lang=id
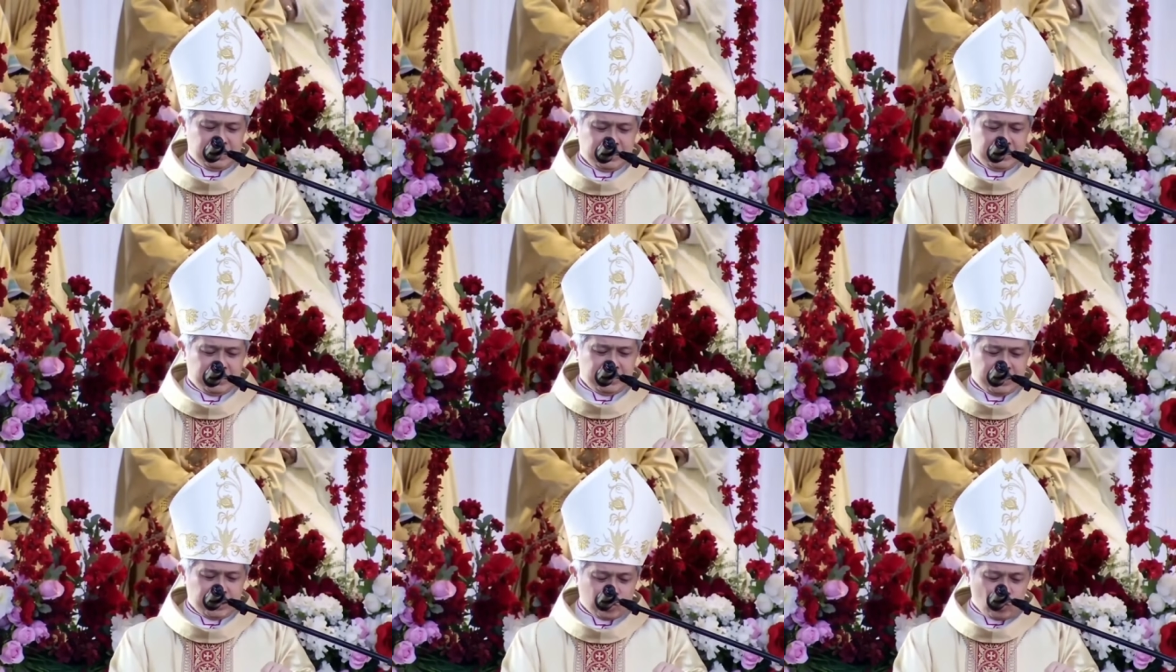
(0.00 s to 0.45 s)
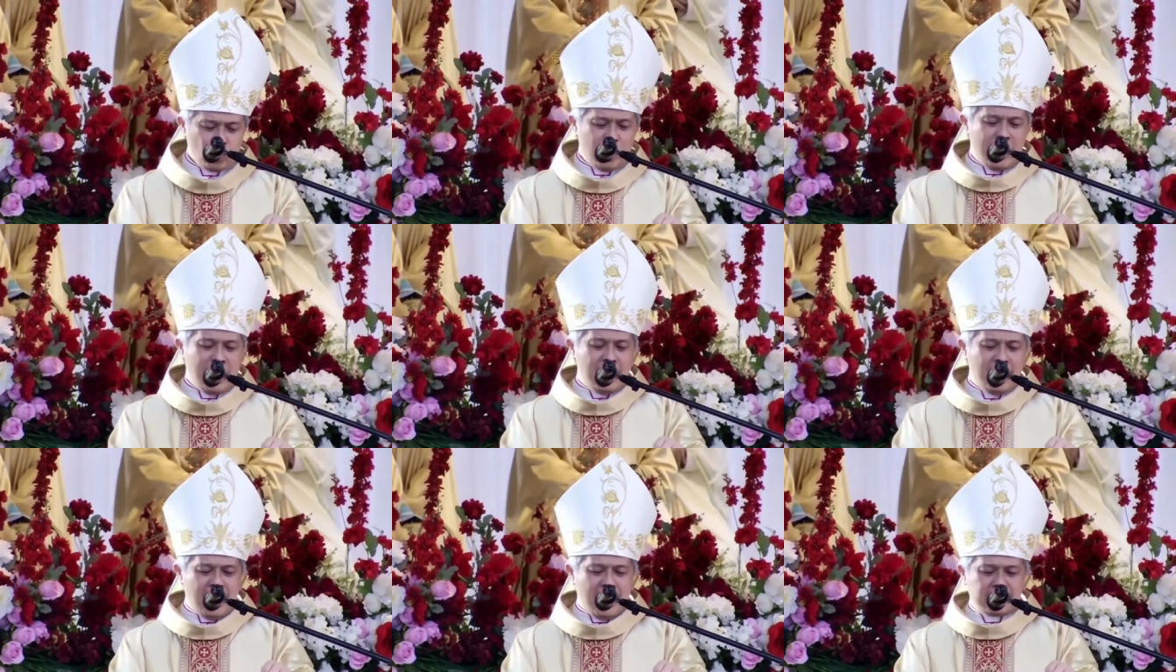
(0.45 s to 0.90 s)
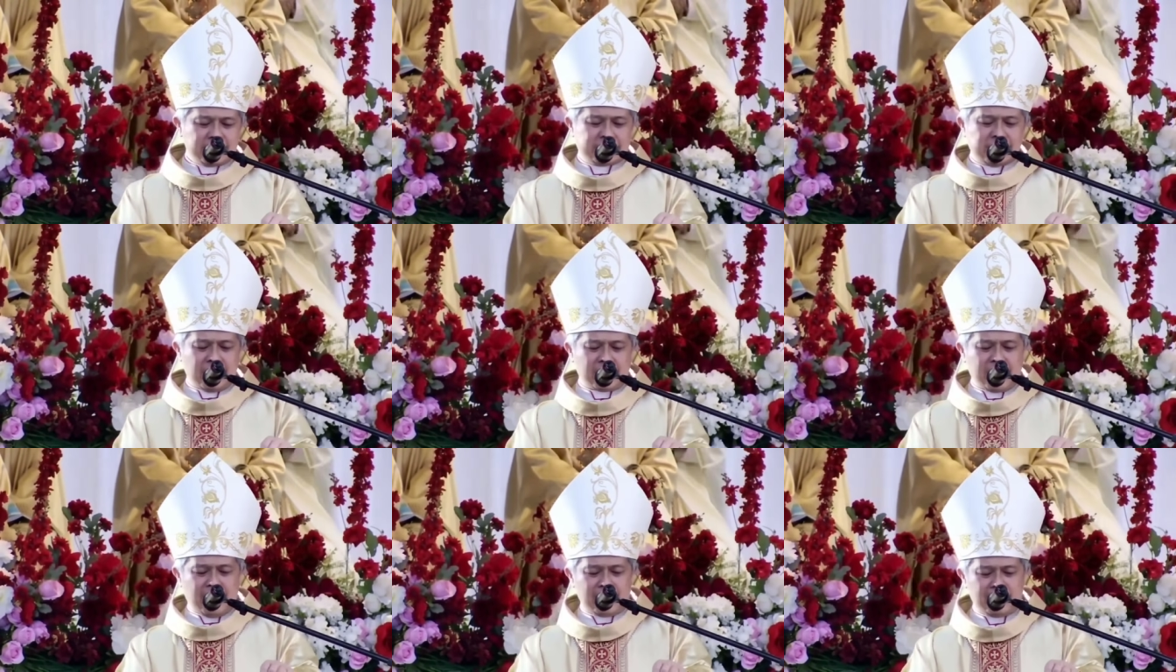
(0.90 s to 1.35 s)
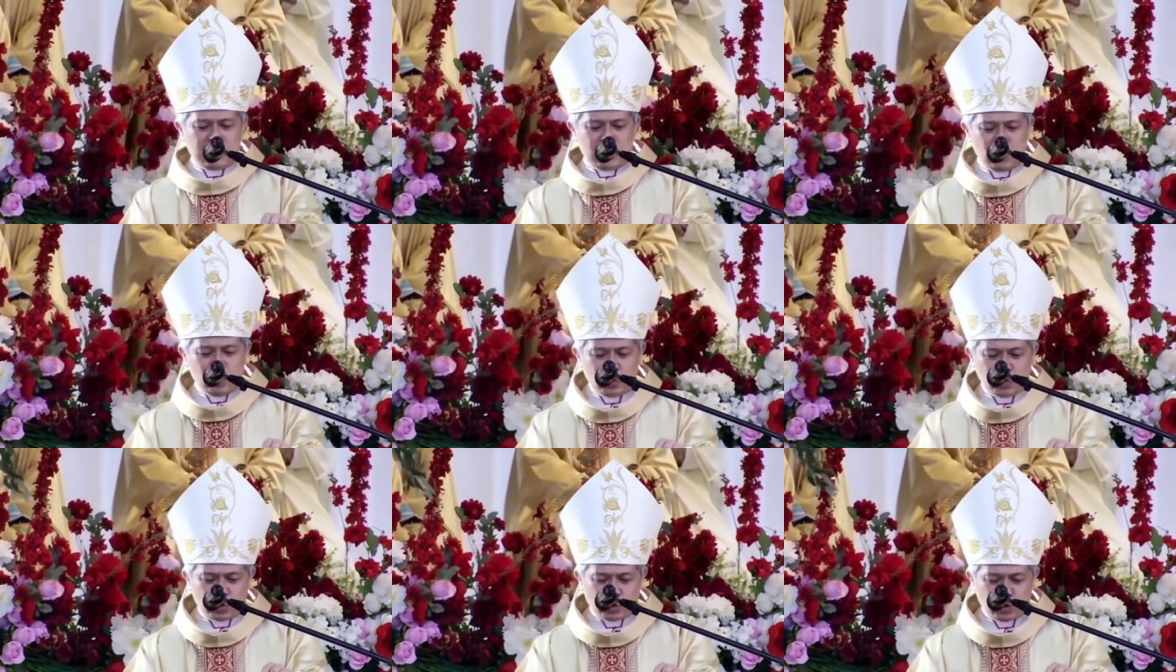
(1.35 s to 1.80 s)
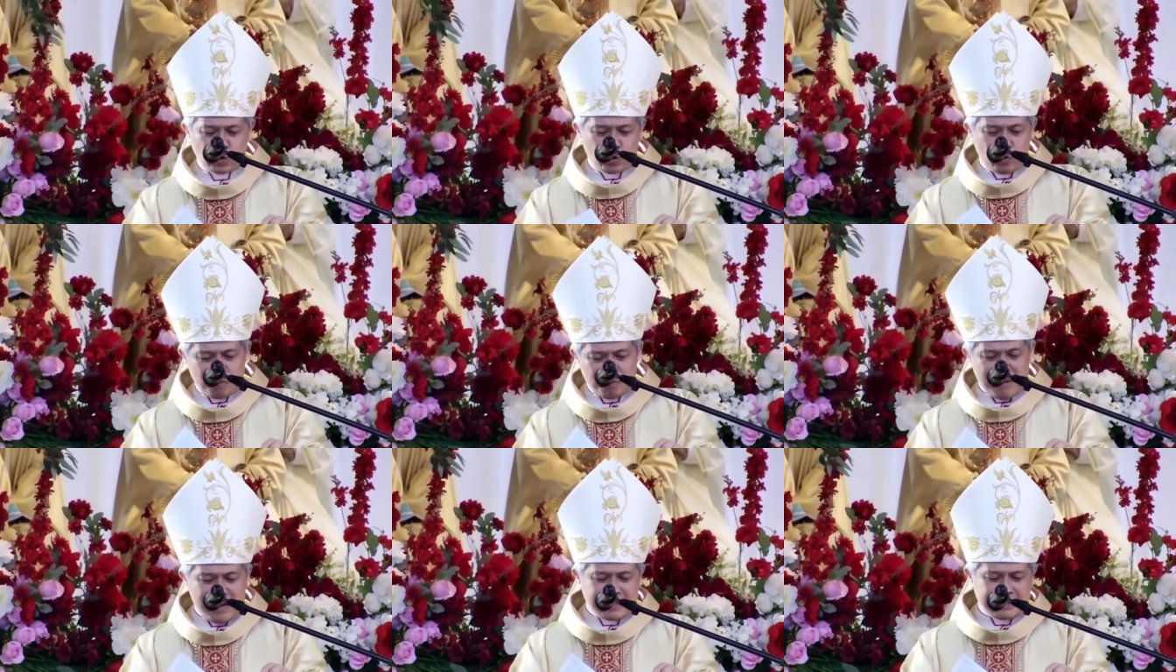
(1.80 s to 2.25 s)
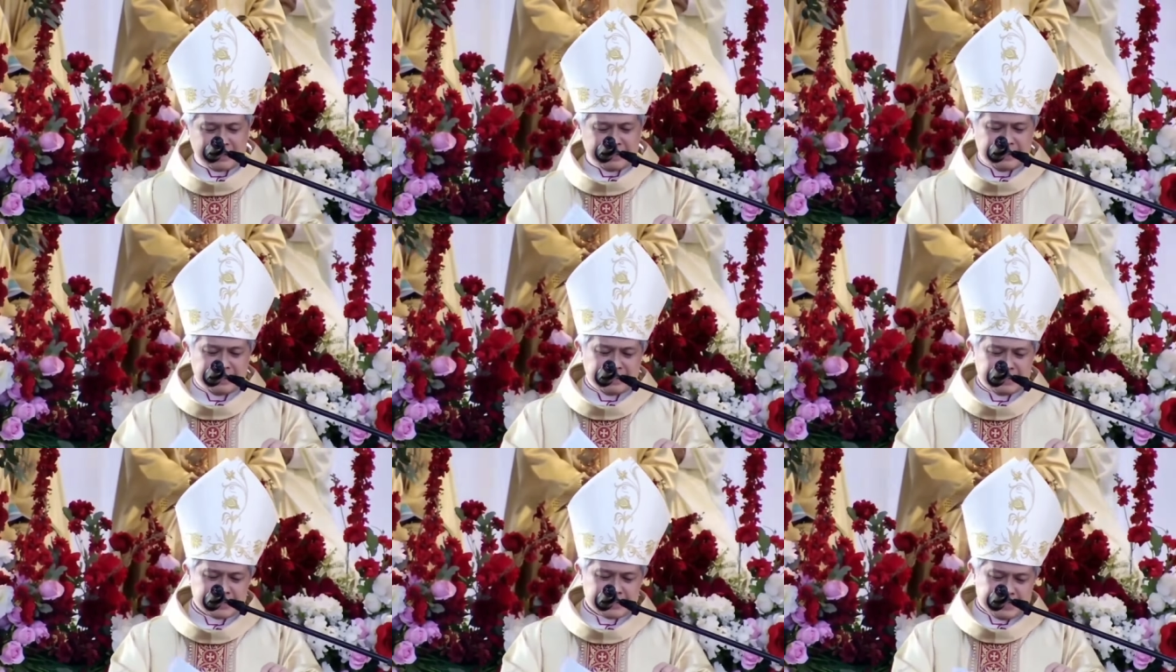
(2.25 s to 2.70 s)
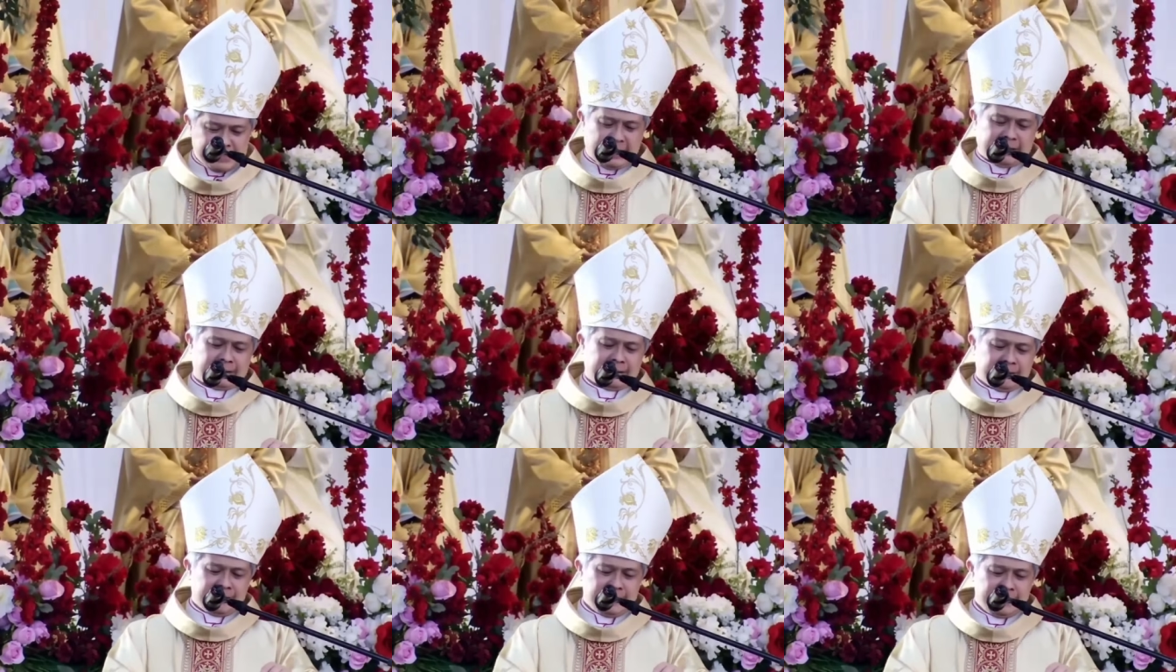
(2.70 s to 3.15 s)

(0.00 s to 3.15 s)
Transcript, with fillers: Itulah ajakan untuk makin dekat